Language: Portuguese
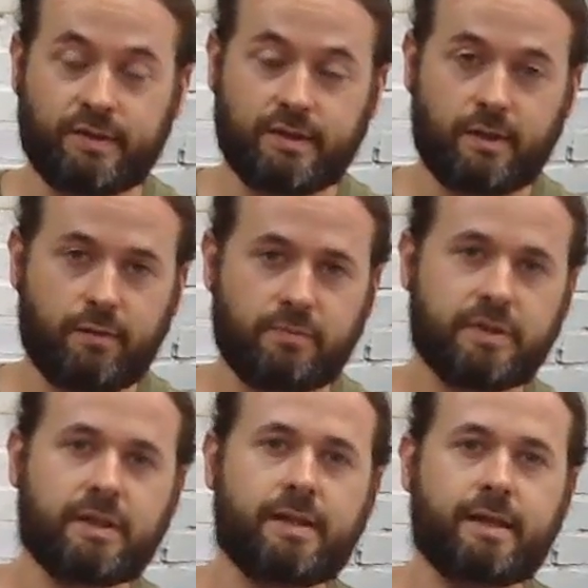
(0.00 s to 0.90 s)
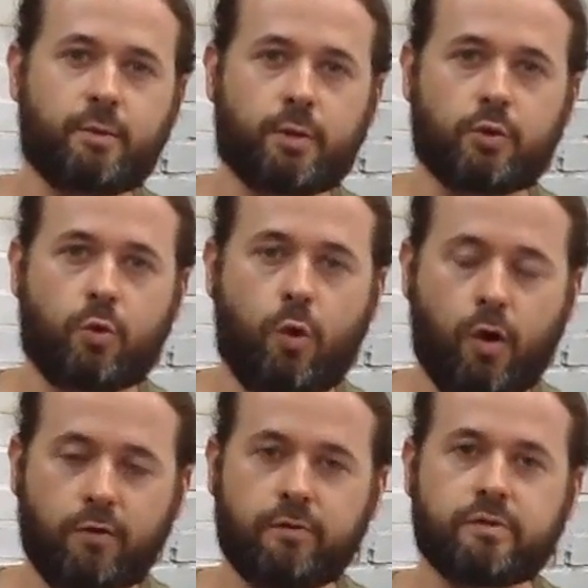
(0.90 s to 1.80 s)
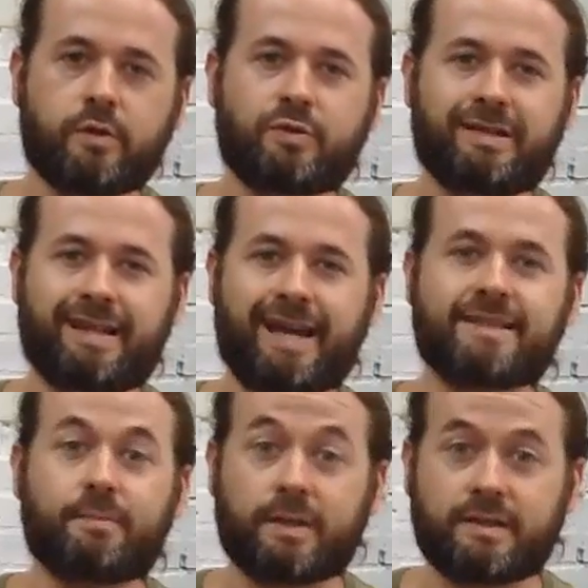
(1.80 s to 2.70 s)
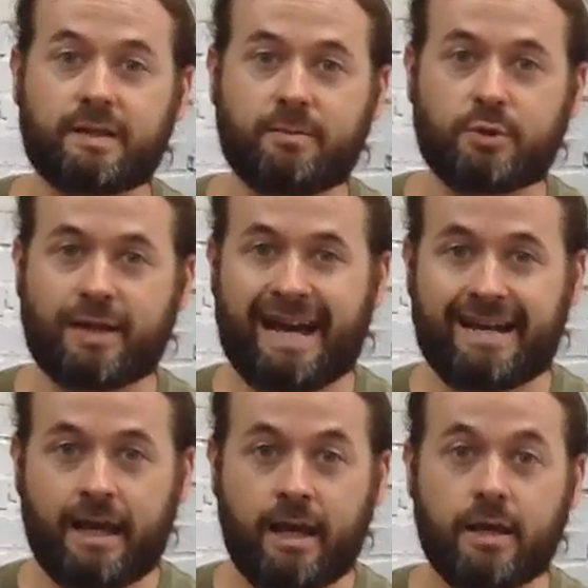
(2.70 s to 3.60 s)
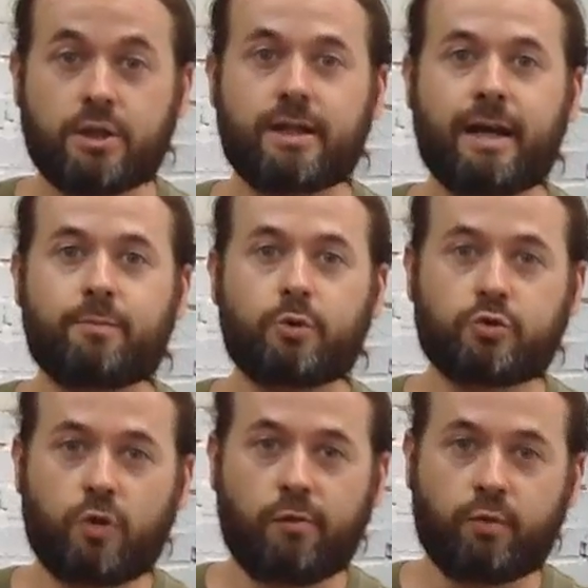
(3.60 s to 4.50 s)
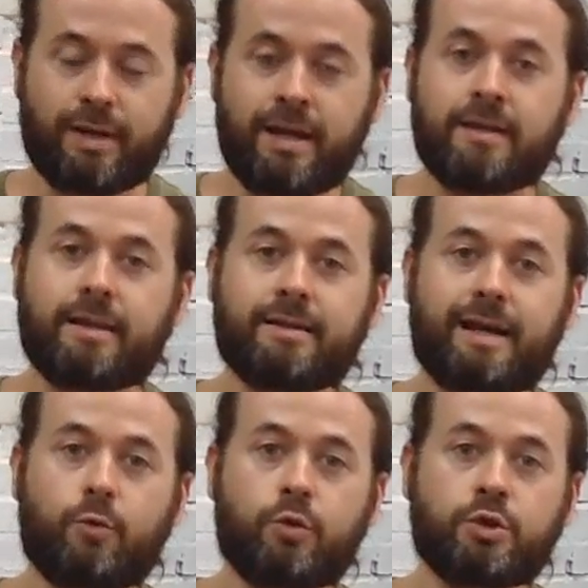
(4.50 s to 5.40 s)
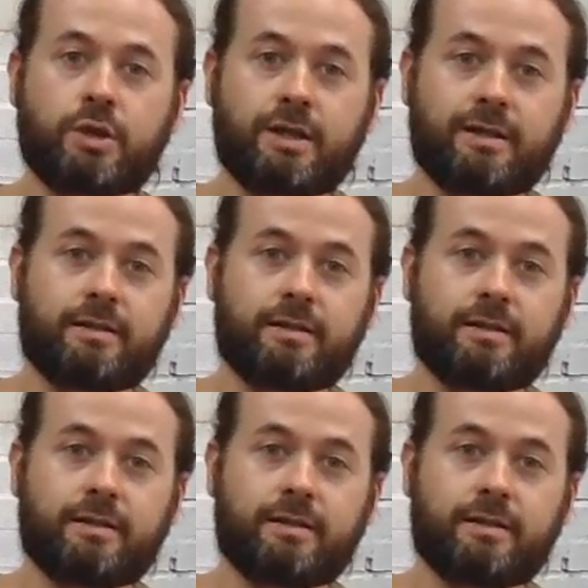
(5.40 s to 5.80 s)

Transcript: Então vamos entender o protocolo, vamos ver os sinais que precisamos gerar e gerar por software. Tentar hoje